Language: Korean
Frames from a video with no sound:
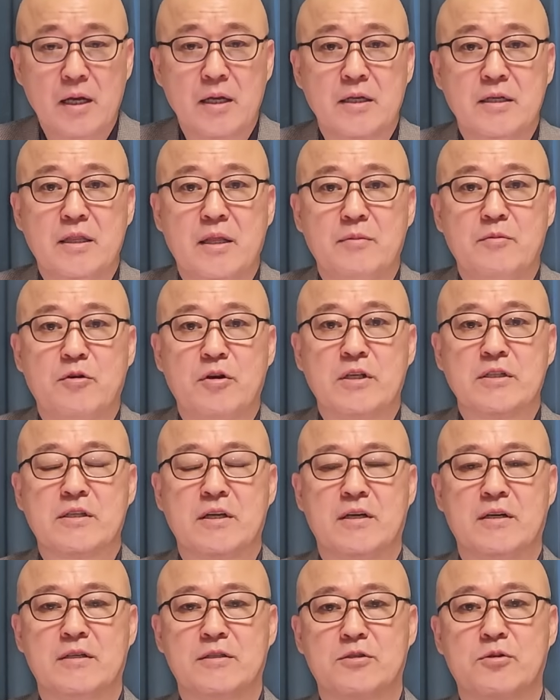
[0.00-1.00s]
이
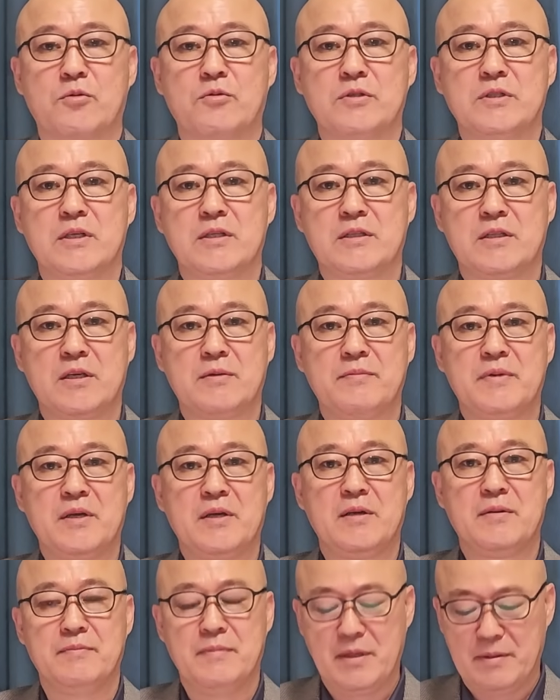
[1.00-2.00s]
대목에서 송은재
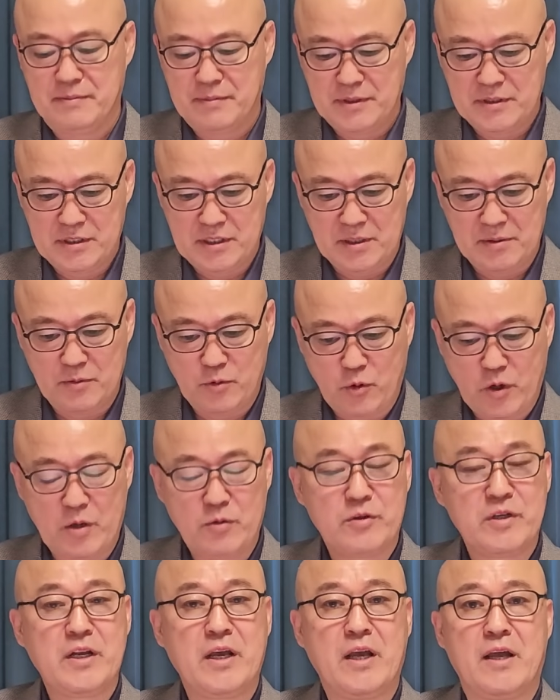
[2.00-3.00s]
TV 멤버십
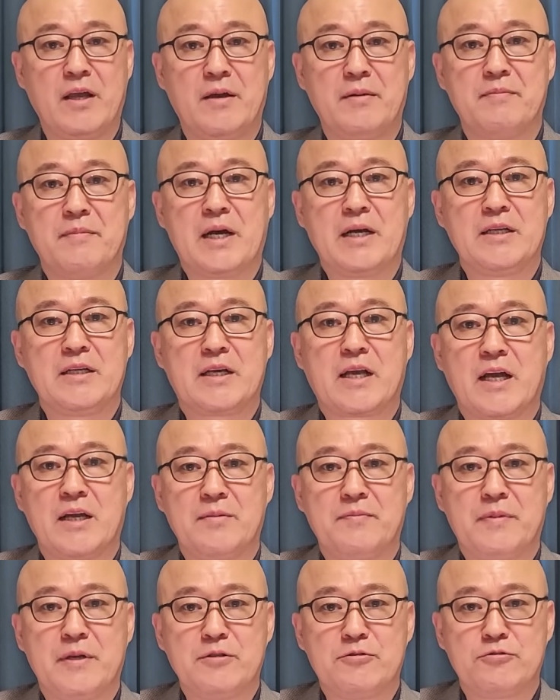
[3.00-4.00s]
회원에 많이
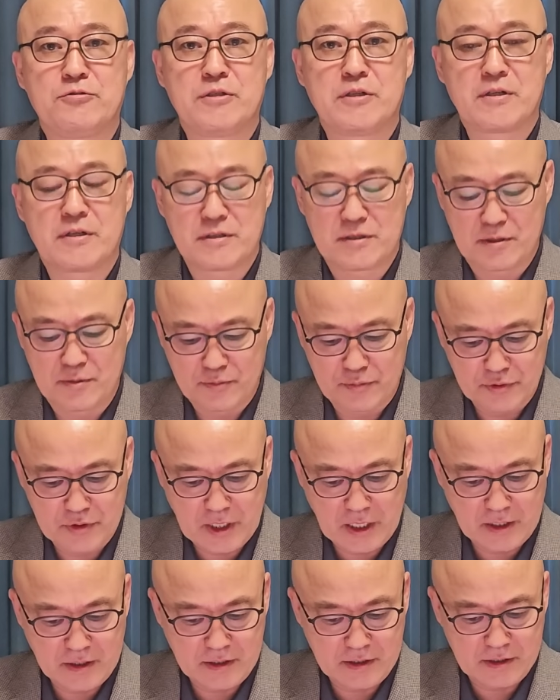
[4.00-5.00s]
가입해 주실 것을
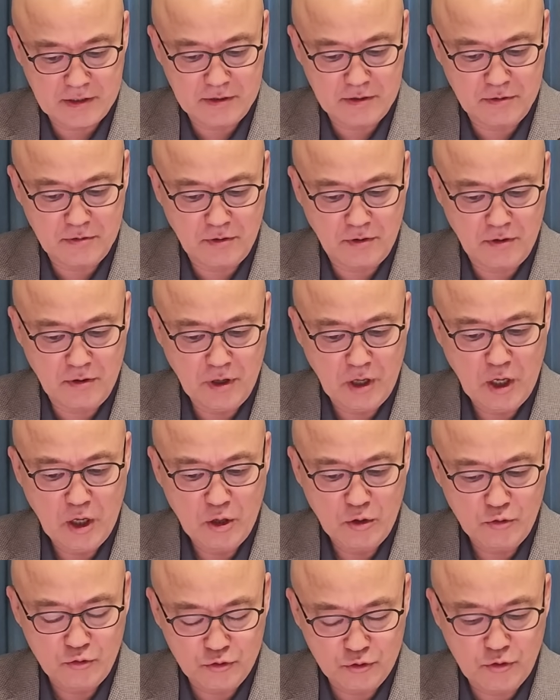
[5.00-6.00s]
부탁을 드리고
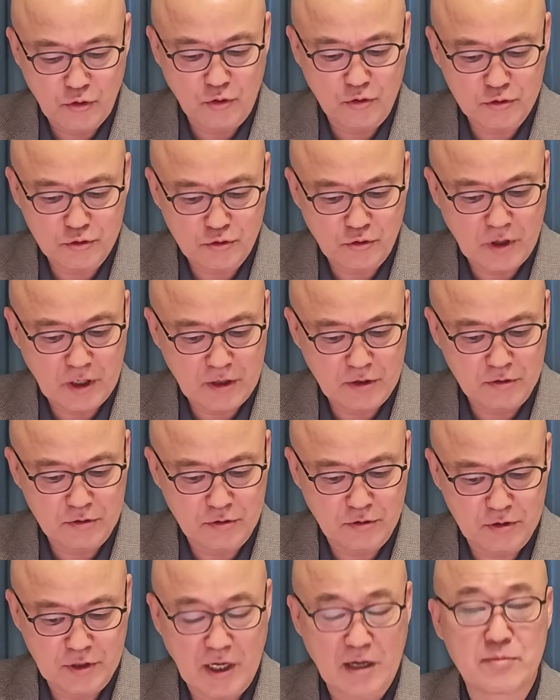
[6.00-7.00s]
구독
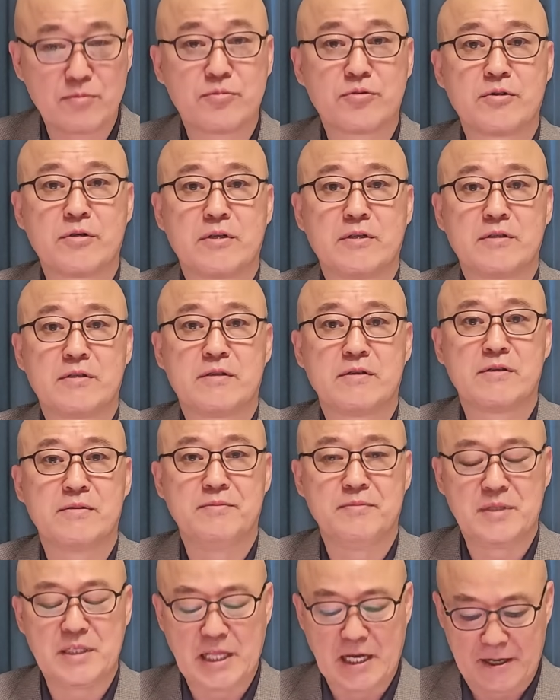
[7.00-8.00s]
좋아요도 당부를
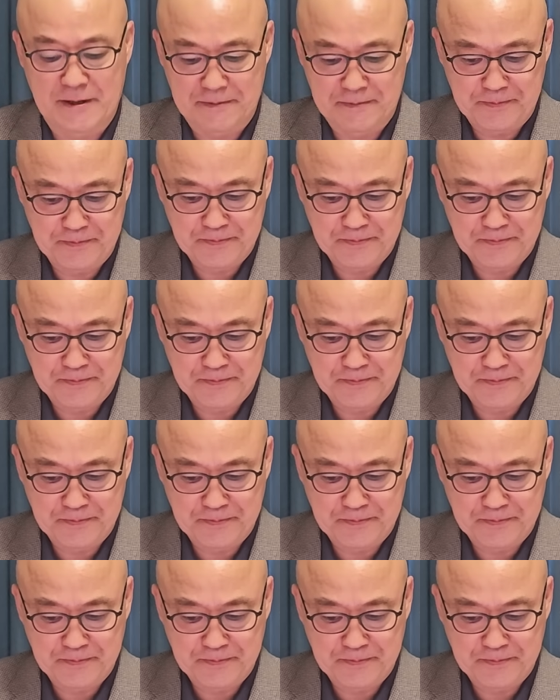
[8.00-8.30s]
드립니다.